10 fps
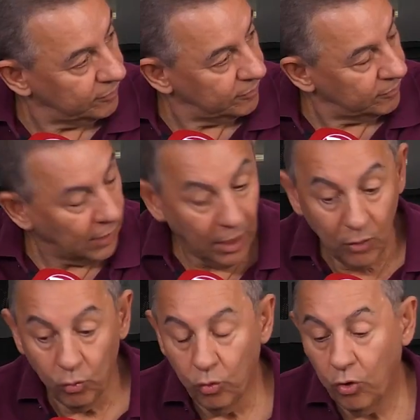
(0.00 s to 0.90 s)
você.
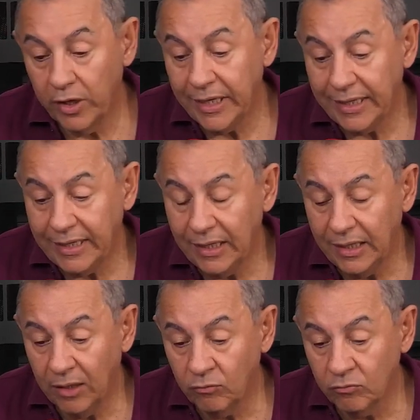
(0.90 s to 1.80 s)
O Oia,
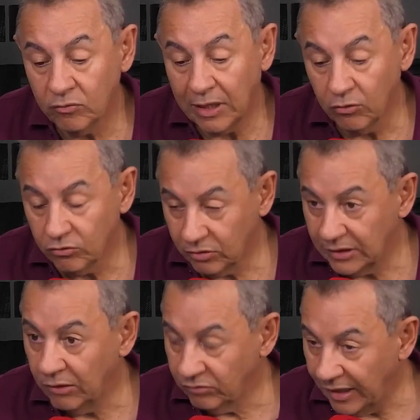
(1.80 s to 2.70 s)
ele é um garoto que
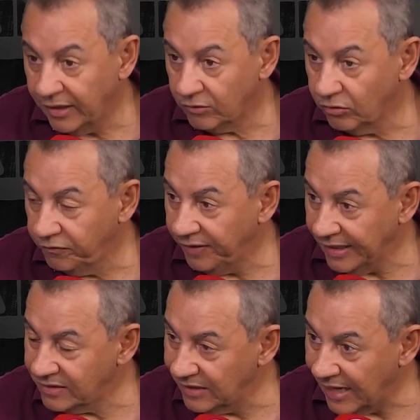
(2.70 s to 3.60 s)
tem um talento
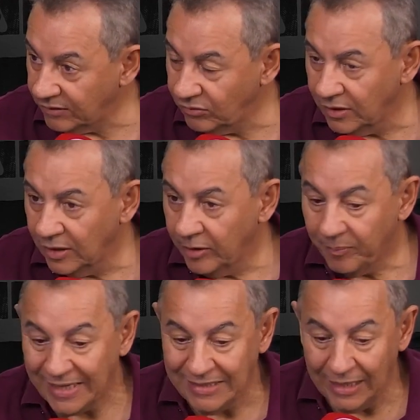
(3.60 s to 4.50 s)
diferenciado,
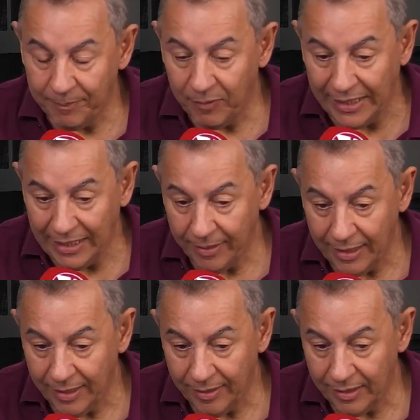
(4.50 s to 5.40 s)
mas ele é, ele
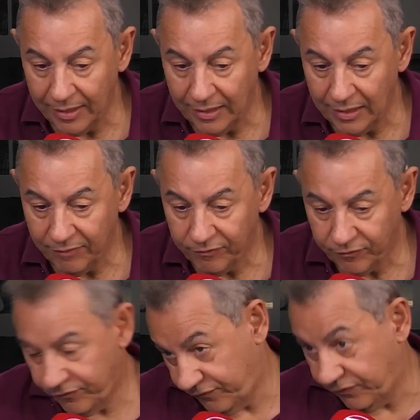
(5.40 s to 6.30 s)
é, ele é
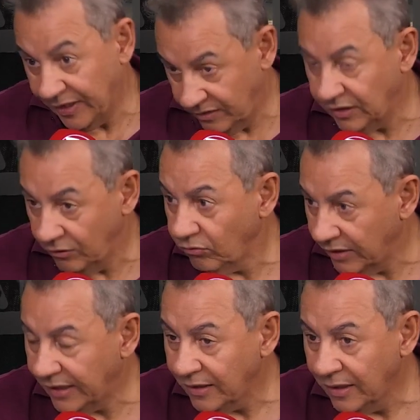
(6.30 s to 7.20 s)
franzino,
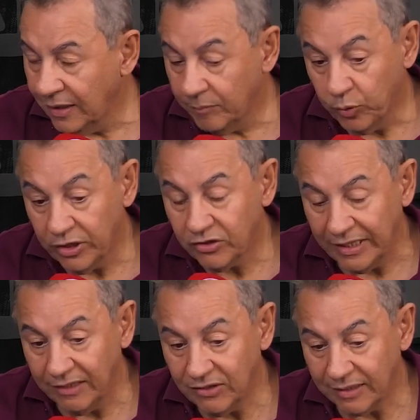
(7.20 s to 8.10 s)
né? Por isso que
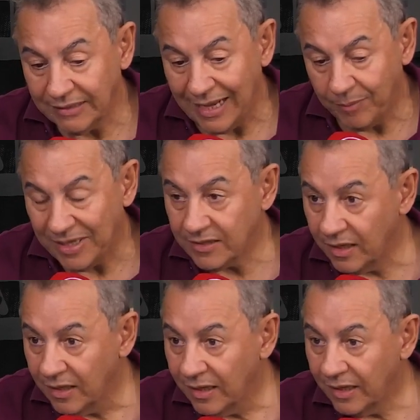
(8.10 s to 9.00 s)
ele já tá, tá mas
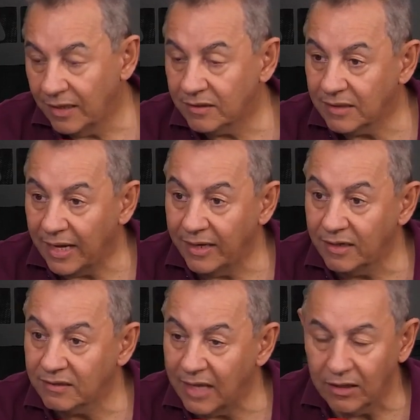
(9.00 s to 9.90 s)
pronto, tá ele pronto. está,
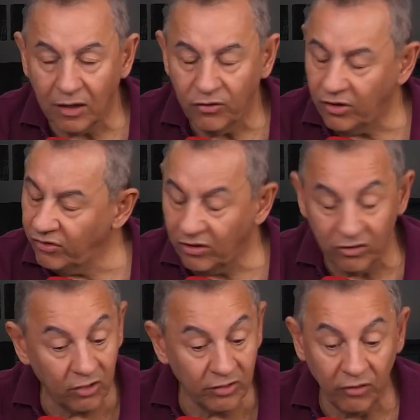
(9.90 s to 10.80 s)
ele está não, não, não,
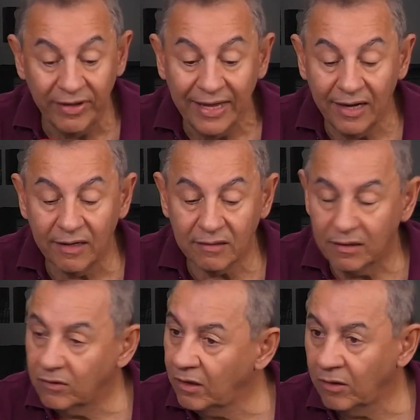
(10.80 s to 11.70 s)
não, não. Tá ele
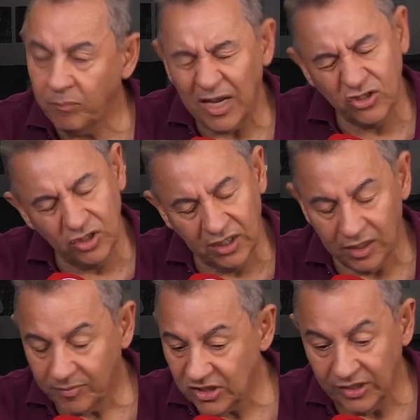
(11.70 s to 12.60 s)
tá não,
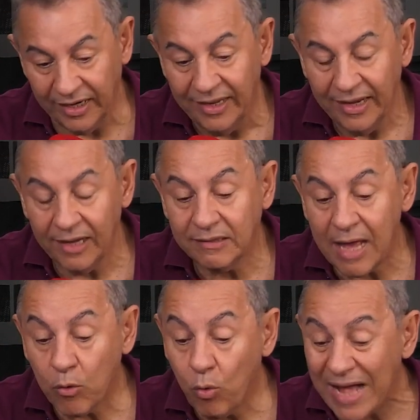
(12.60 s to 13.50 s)
imagina, rapaz. imagina. Ele
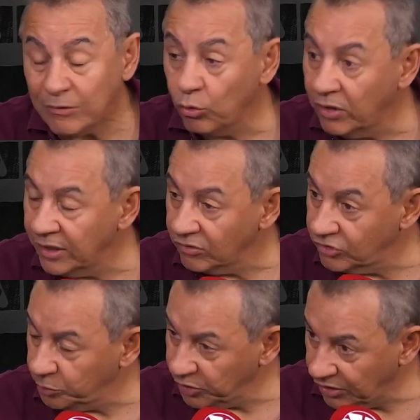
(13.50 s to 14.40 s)
está há quatro Tô anos
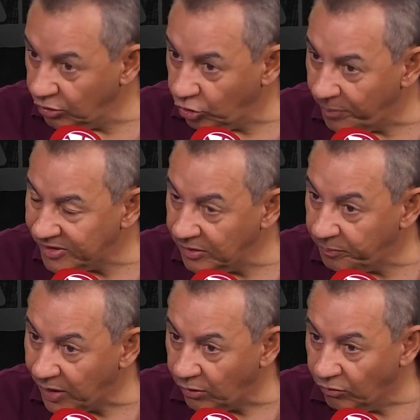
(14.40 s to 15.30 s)
disputando Copa São
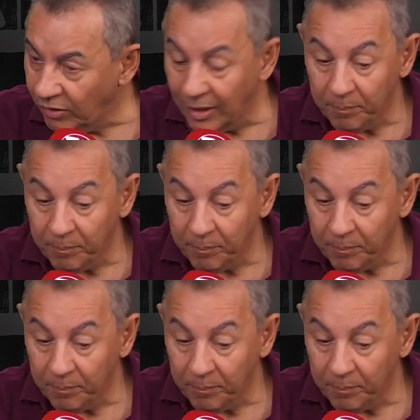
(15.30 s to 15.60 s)
Paulo